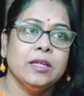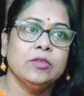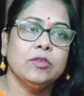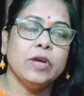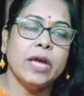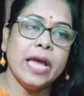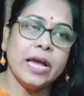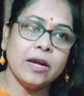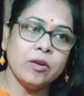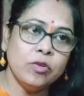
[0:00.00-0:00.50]
তো
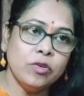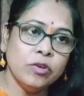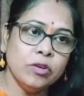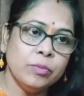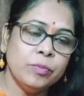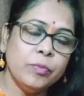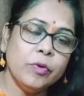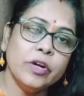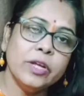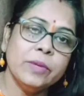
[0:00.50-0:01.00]
এখন
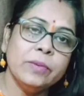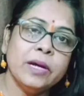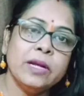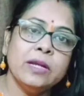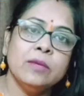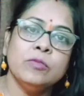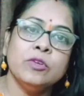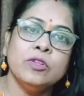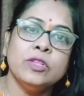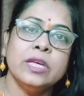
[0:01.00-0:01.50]

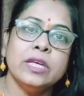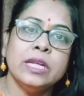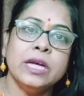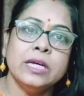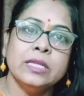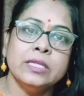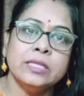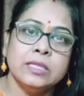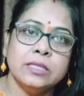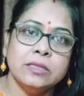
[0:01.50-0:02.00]
পরিবারের মধ্যে
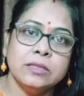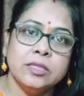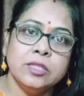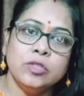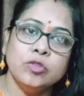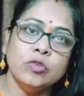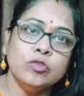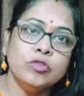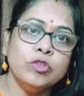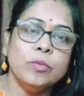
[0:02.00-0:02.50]
না
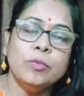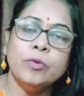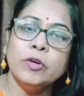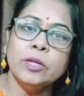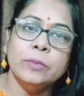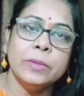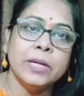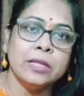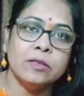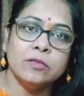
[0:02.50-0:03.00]
যৌথ
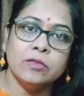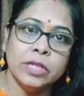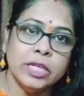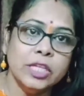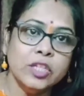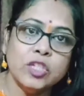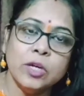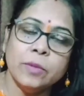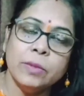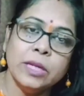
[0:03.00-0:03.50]
পরিবার তো
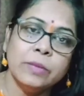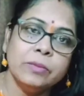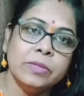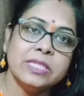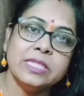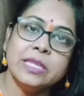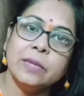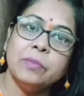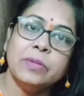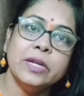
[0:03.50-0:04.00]
নেই সবাই
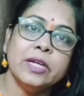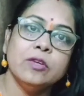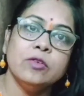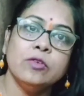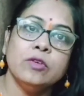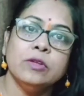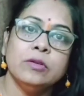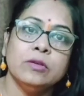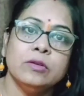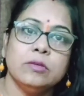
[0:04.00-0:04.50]
আমরা সেপারেট
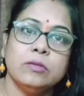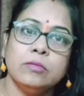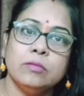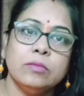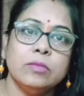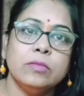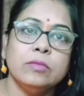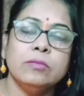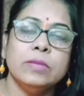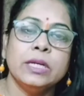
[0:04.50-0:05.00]
হয়ে
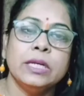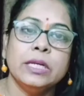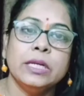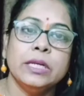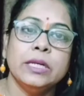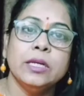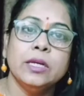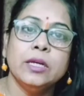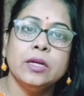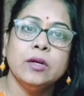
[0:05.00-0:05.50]
মানে
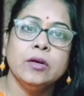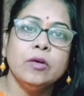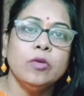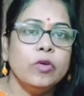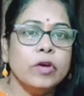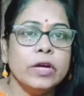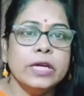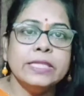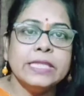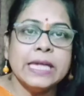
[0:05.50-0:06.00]

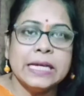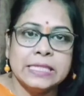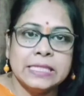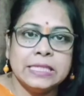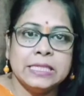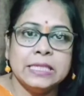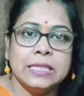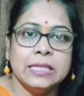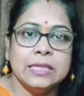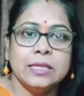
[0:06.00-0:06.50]
হয়ে
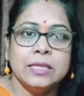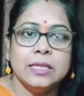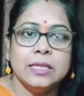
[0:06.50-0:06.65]
যাচ্ছে